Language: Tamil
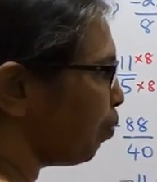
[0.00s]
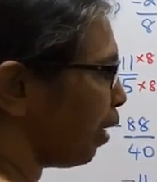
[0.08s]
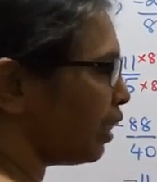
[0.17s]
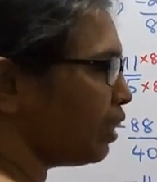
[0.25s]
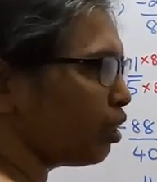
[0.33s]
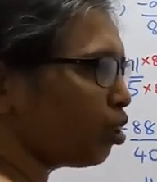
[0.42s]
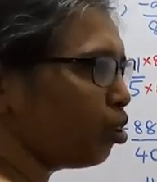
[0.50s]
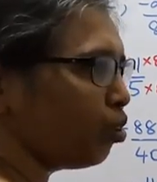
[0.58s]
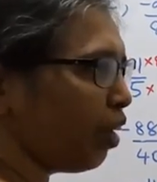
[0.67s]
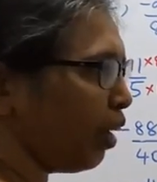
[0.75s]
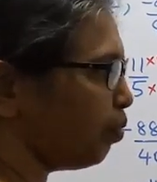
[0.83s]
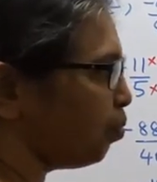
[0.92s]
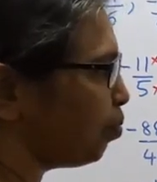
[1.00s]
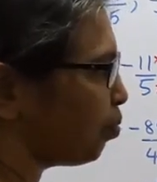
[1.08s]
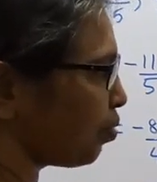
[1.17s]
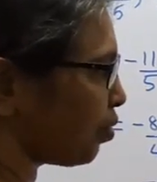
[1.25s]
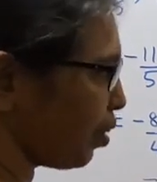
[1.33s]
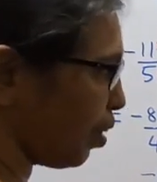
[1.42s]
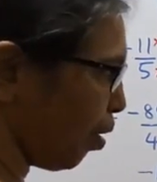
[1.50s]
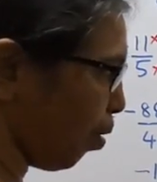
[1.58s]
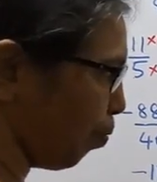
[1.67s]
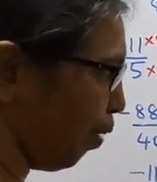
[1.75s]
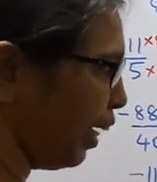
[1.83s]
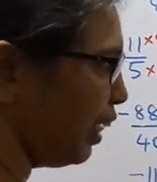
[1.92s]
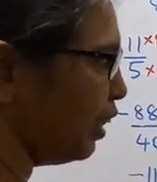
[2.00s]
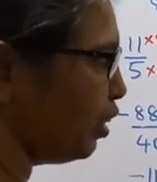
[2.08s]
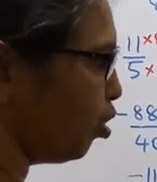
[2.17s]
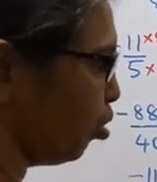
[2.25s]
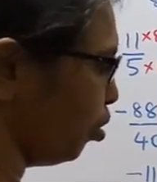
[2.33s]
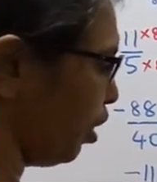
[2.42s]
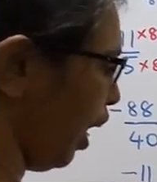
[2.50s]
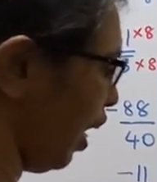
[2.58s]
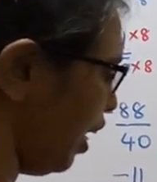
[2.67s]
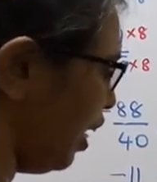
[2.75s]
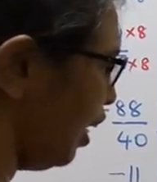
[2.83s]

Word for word: மைனஸ் டூவா மைனஸ் டூ தான்